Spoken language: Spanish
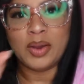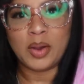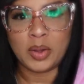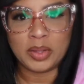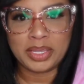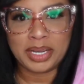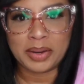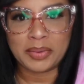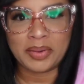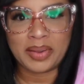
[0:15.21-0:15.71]

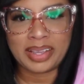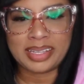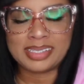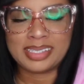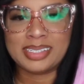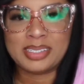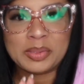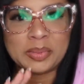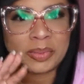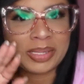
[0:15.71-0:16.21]
Otra vez,
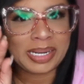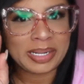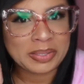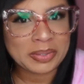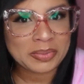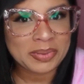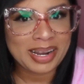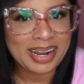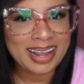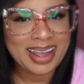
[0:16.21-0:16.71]
estoy mirando
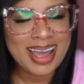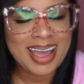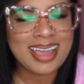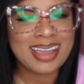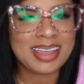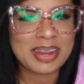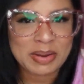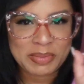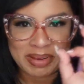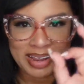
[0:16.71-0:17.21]
para acá
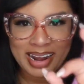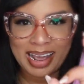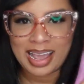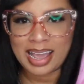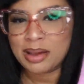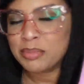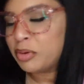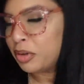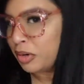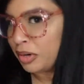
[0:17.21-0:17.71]
y no para
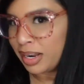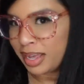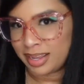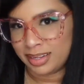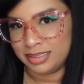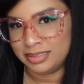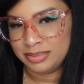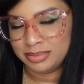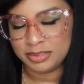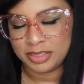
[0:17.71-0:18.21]
acá, pero nada,
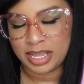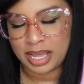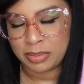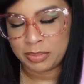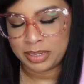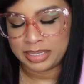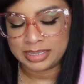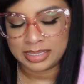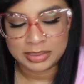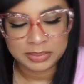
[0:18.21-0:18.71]
nada
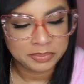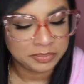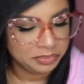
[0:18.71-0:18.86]
pasa.